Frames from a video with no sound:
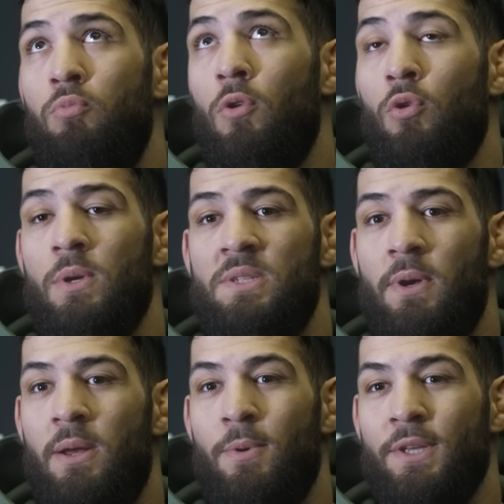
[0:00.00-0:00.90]
On commence
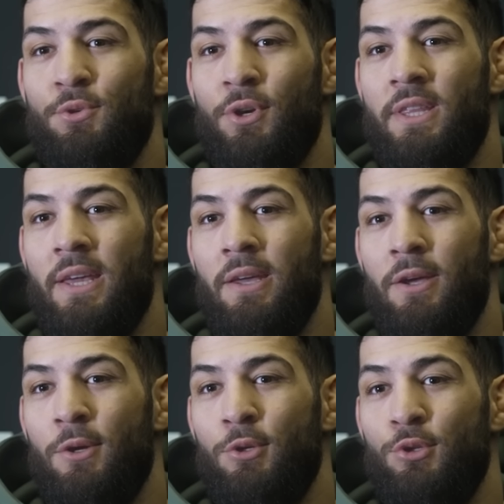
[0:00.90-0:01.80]
par la maturité.
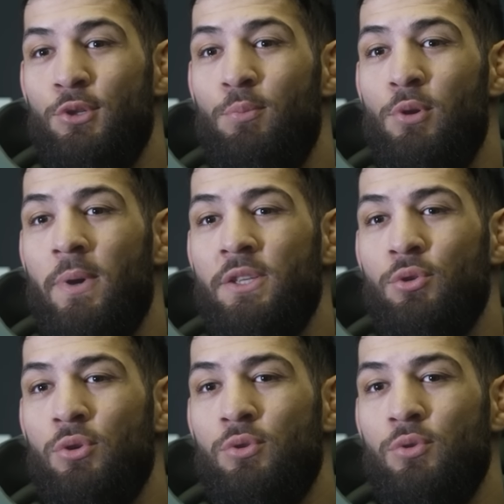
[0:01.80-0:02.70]
Je suis plus
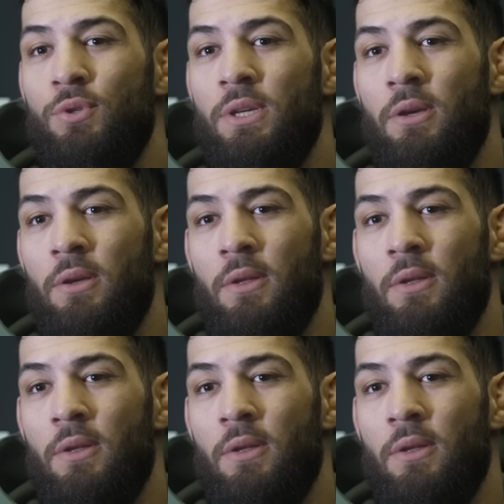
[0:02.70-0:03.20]
mature aujourd'hui.